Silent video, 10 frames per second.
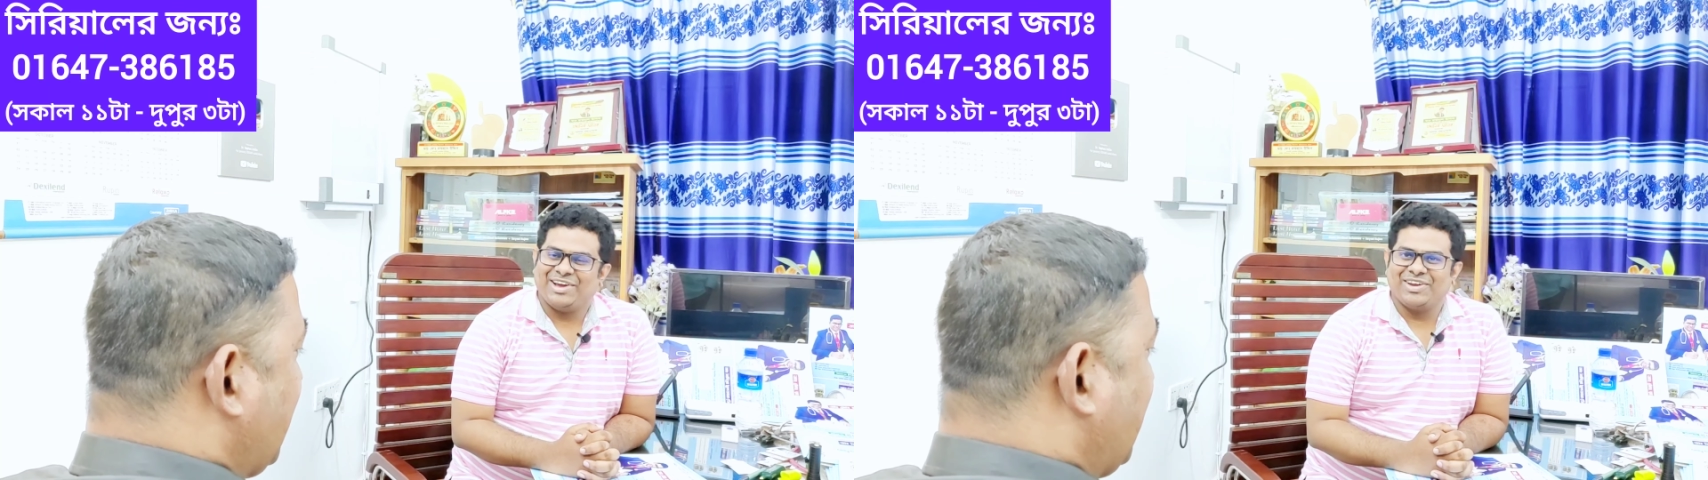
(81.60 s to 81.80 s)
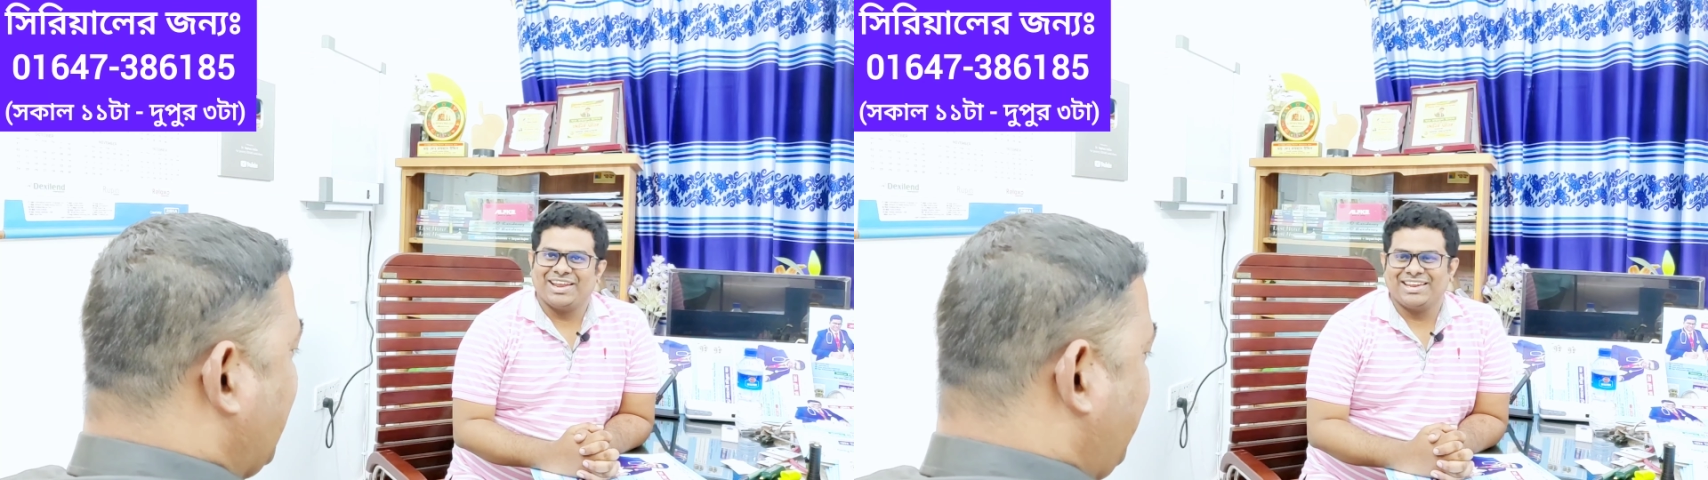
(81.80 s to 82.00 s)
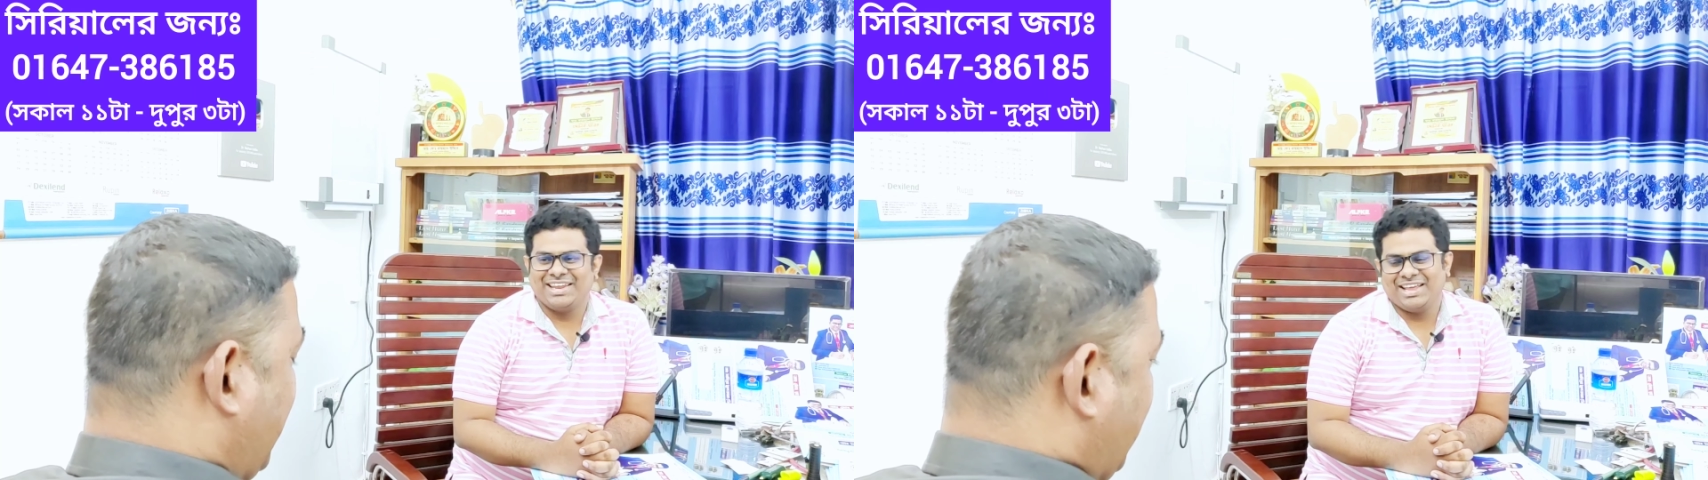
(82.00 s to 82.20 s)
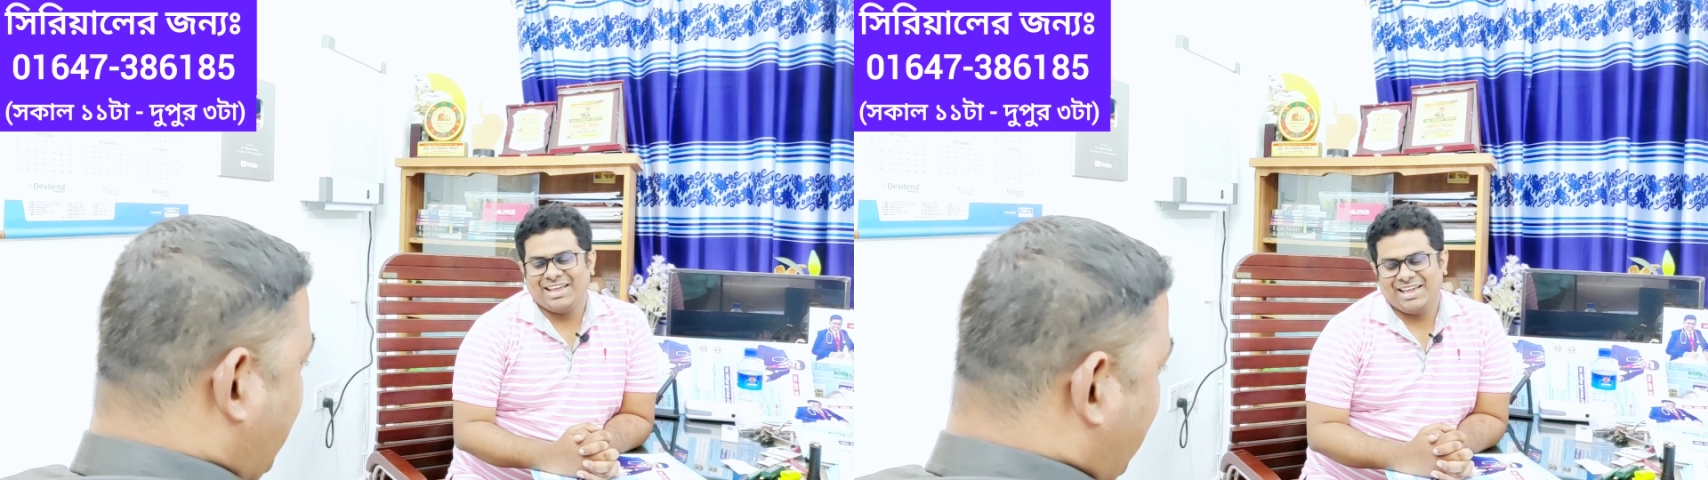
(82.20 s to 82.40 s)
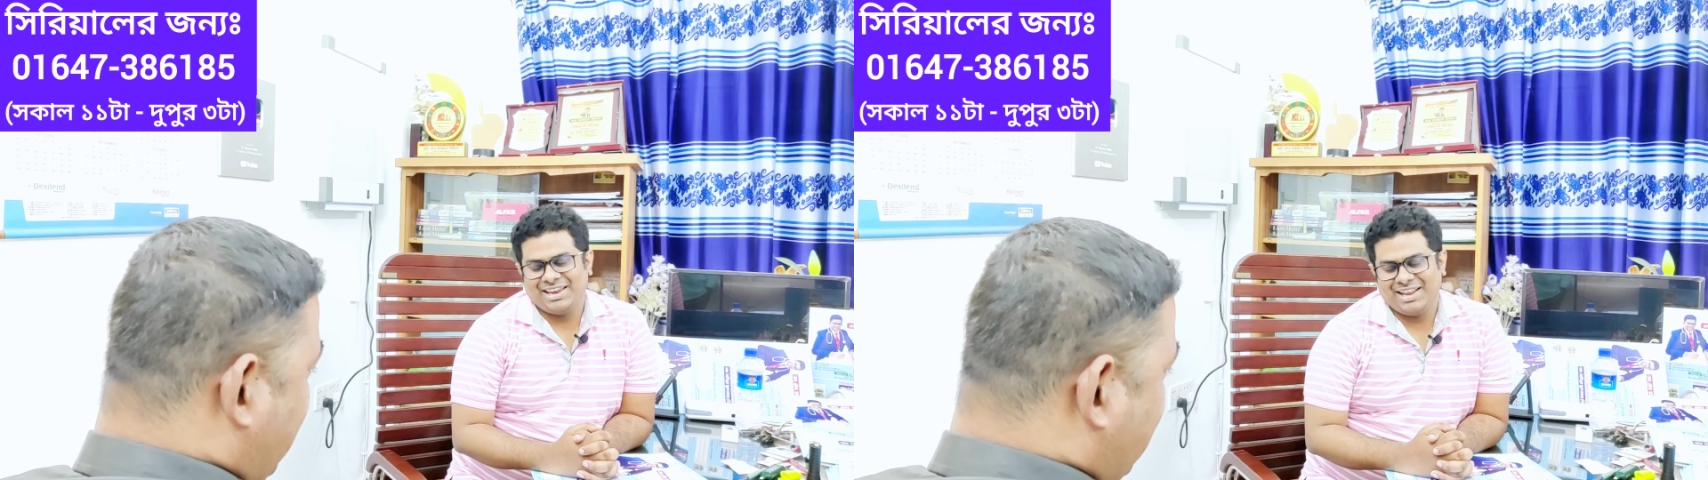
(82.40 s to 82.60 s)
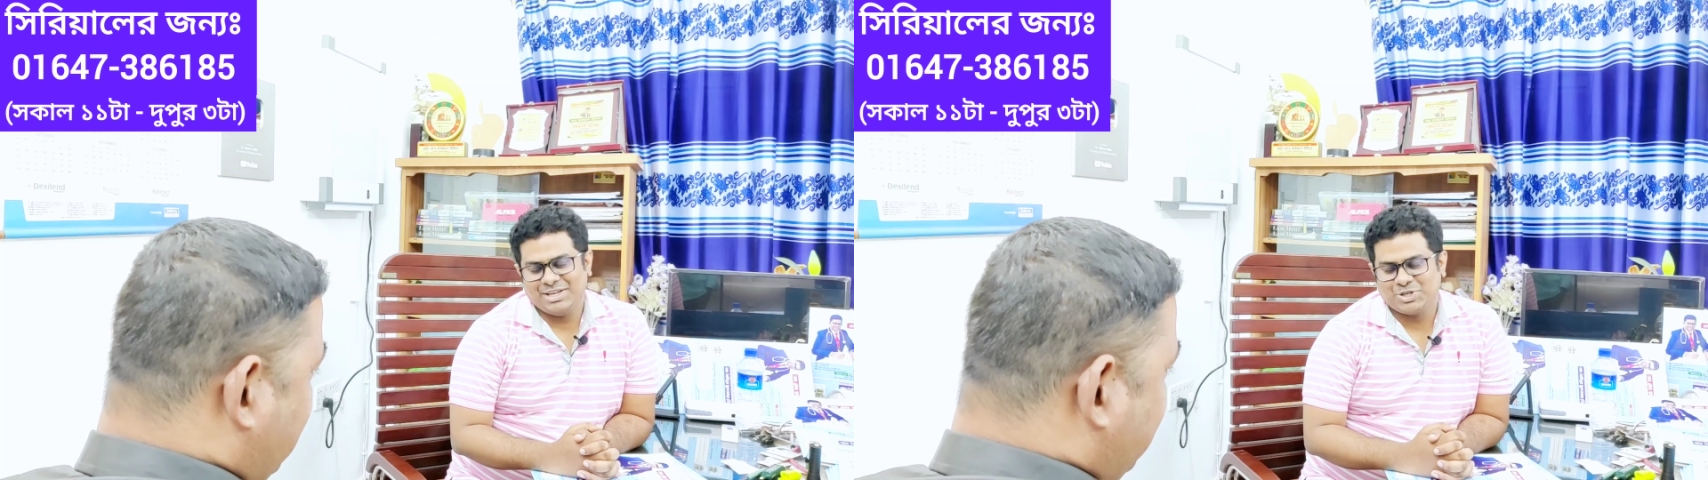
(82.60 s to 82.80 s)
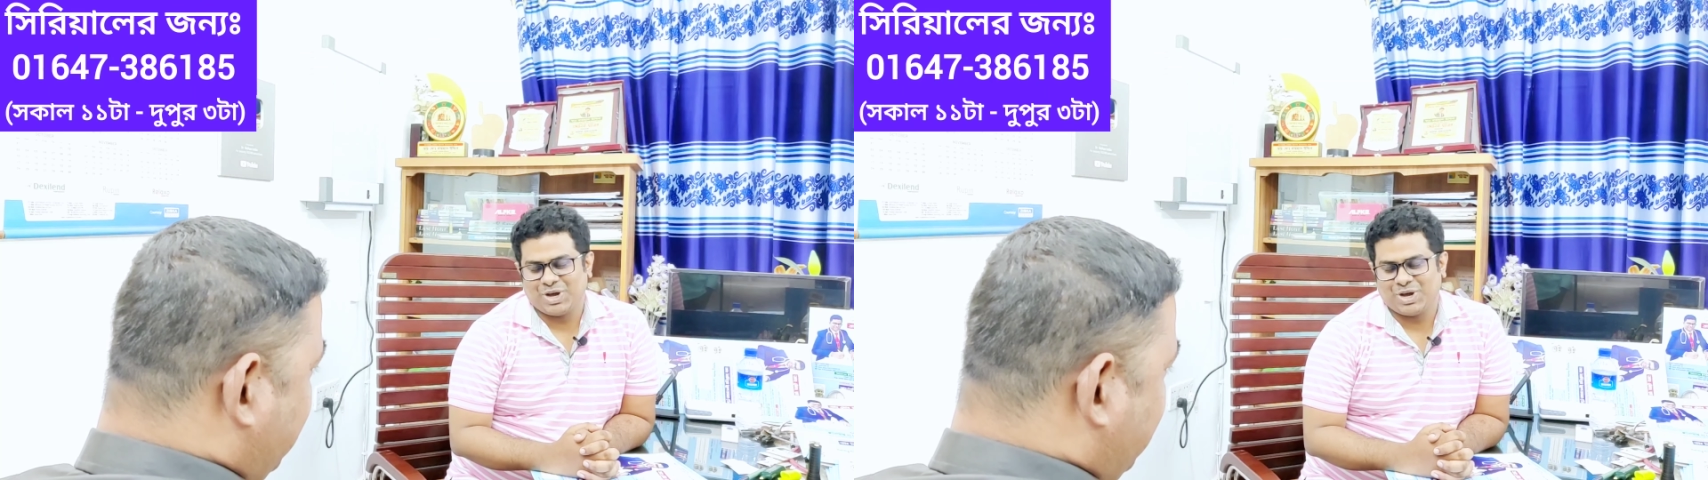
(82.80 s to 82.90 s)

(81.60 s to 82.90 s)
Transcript: এখন হ্যাঁ। ডেলি